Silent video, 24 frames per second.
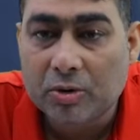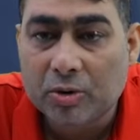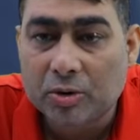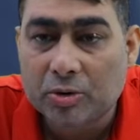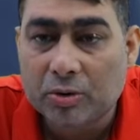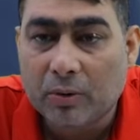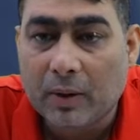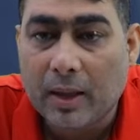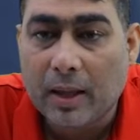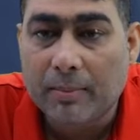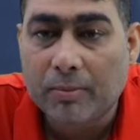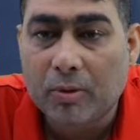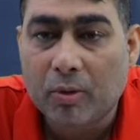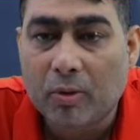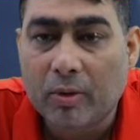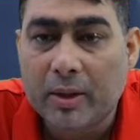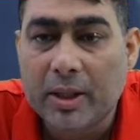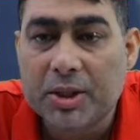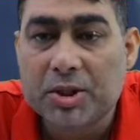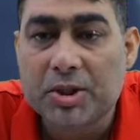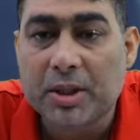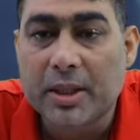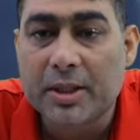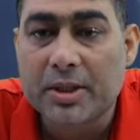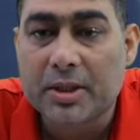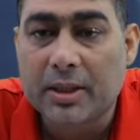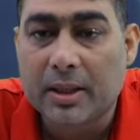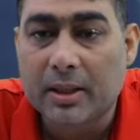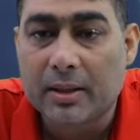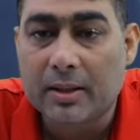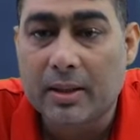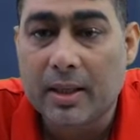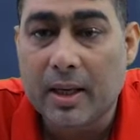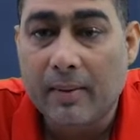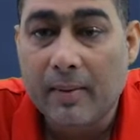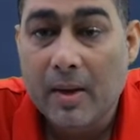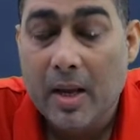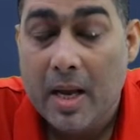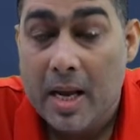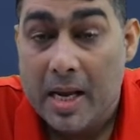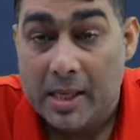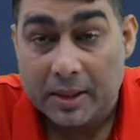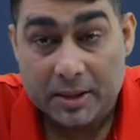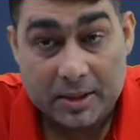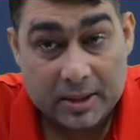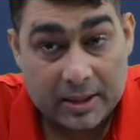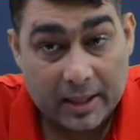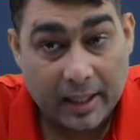को थोड़ा हम लोगों ने चेंज कर दिया
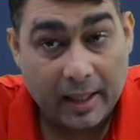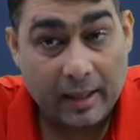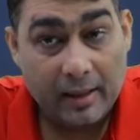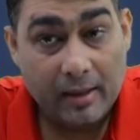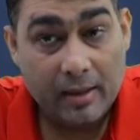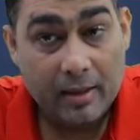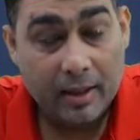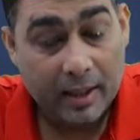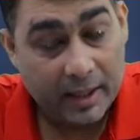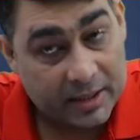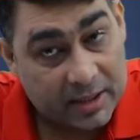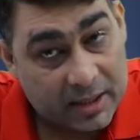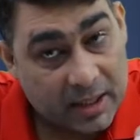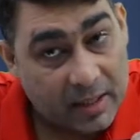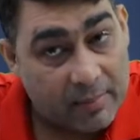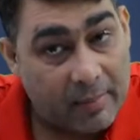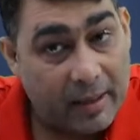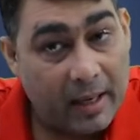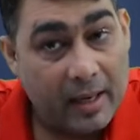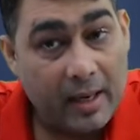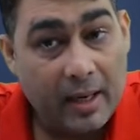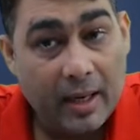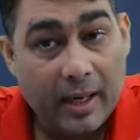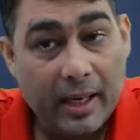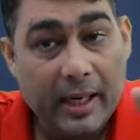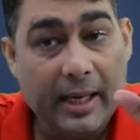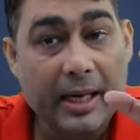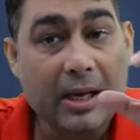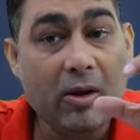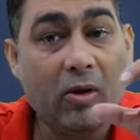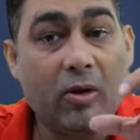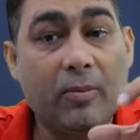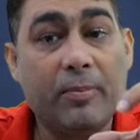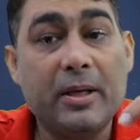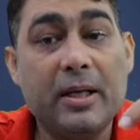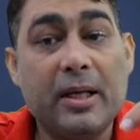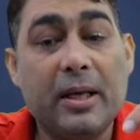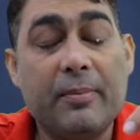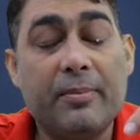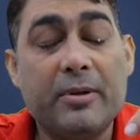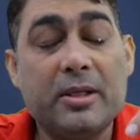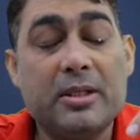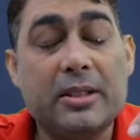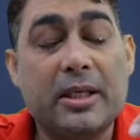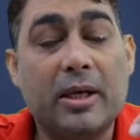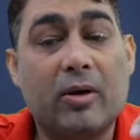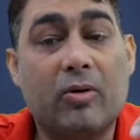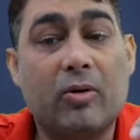से इसी में ए और बी के
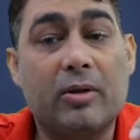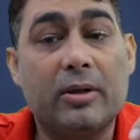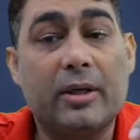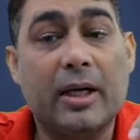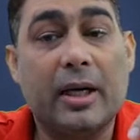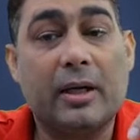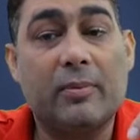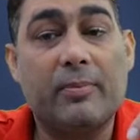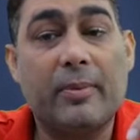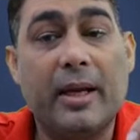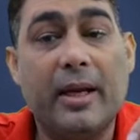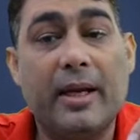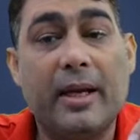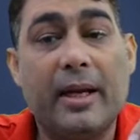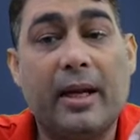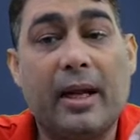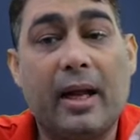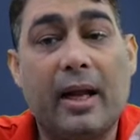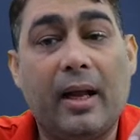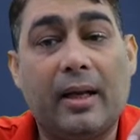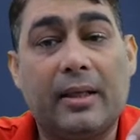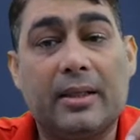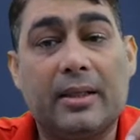बीच के कॉन्ट्रैक्ट में ए ने कहा